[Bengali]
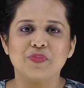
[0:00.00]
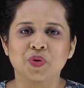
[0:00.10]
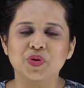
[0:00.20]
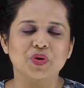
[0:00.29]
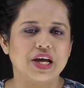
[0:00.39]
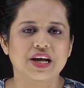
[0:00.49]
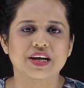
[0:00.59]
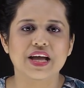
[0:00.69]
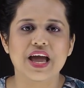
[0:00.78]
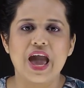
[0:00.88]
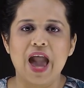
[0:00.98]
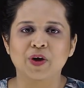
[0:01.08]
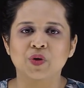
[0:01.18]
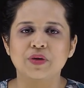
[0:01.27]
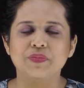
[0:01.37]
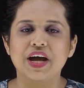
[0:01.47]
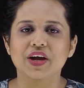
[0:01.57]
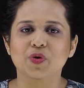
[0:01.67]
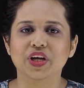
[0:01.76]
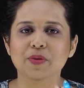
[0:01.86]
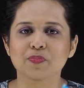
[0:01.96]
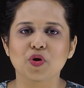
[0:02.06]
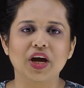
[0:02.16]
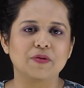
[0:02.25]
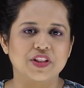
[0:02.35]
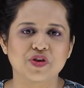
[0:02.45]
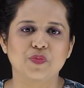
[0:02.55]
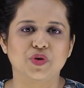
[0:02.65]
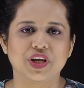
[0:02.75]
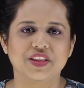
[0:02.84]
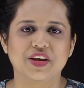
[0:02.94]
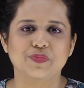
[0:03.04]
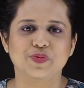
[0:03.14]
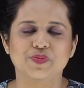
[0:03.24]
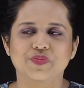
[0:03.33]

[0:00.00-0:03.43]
বন্ধুরা এখন আমরা কোডের প্রকারভেদ সম্পর্কে জানব